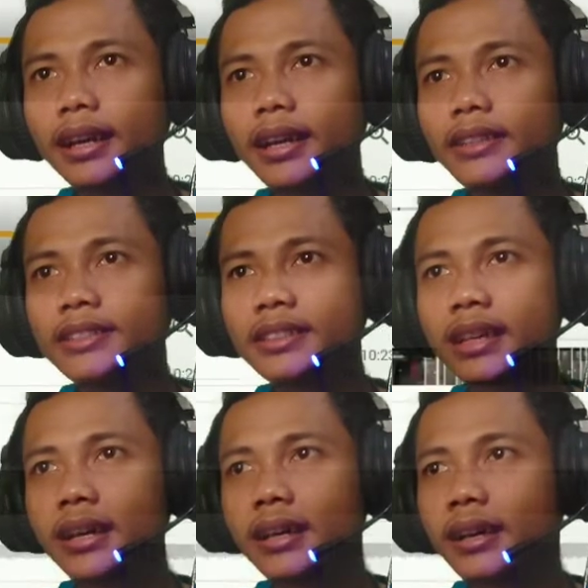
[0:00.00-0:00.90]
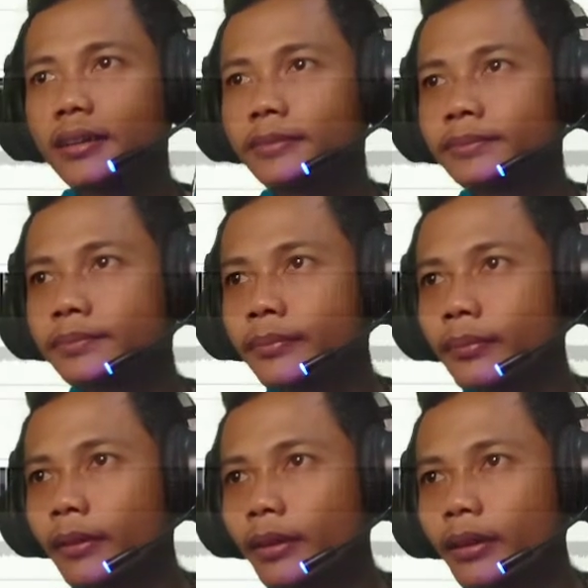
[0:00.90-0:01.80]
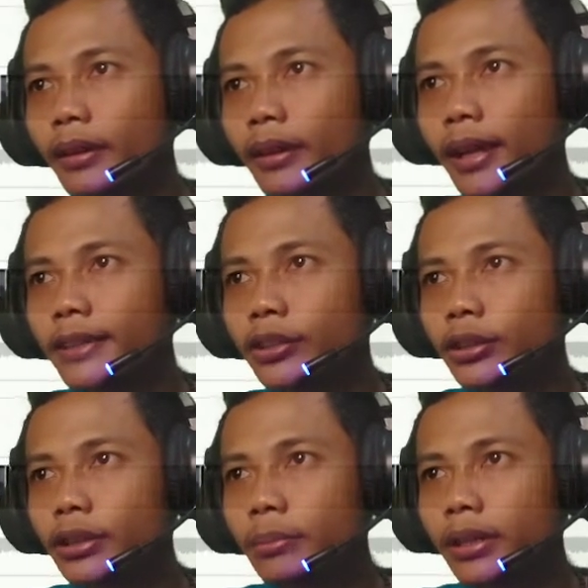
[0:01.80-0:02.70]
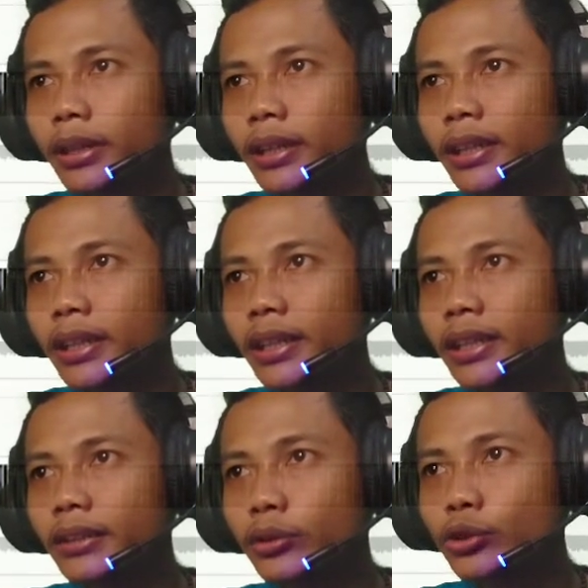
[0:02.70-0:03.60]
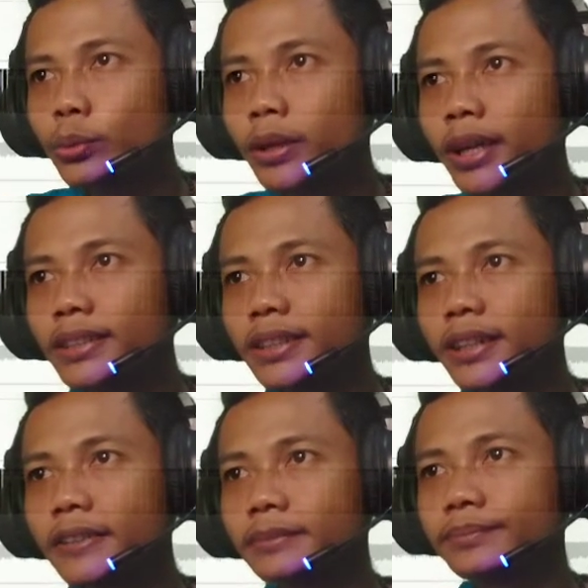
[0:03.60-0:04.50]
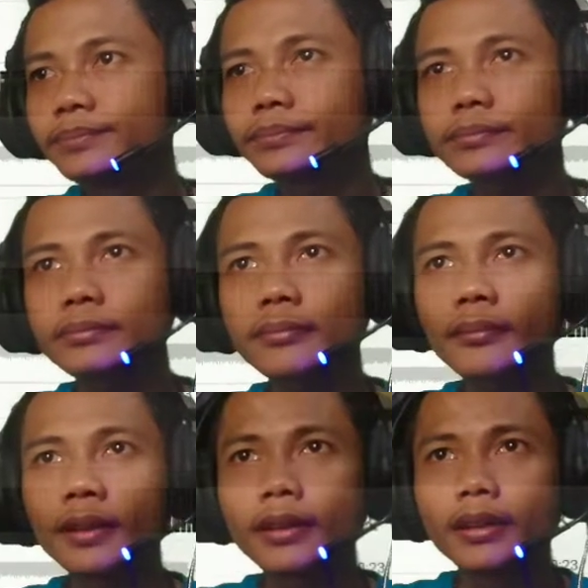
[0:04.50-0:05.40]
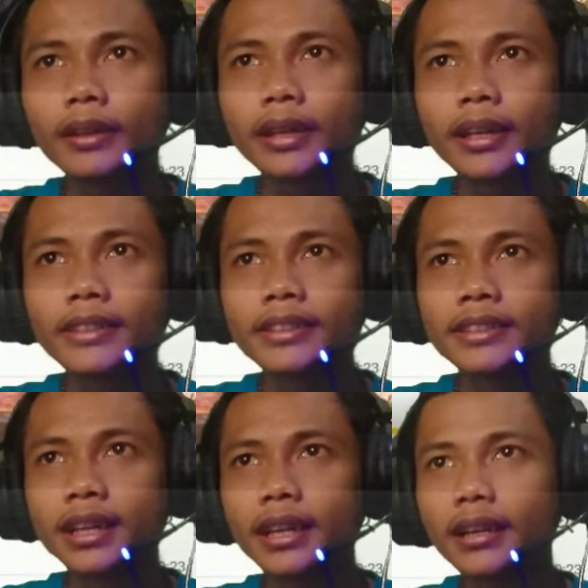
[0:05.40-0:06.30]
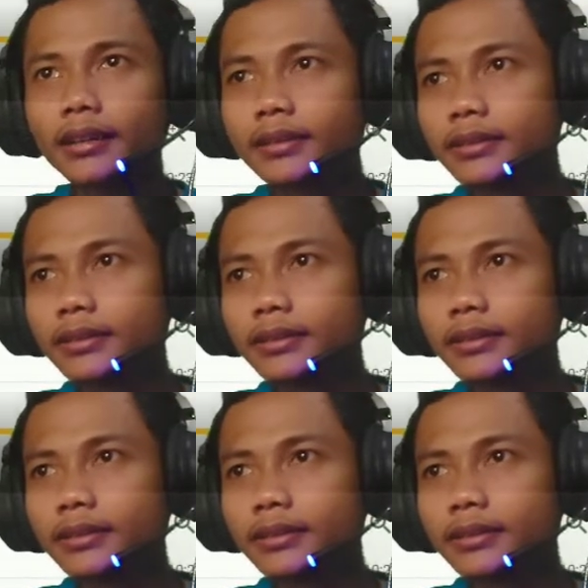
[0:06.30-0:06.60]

kita klik jeda ya lanjut ke menit 17 ya kita klik jeda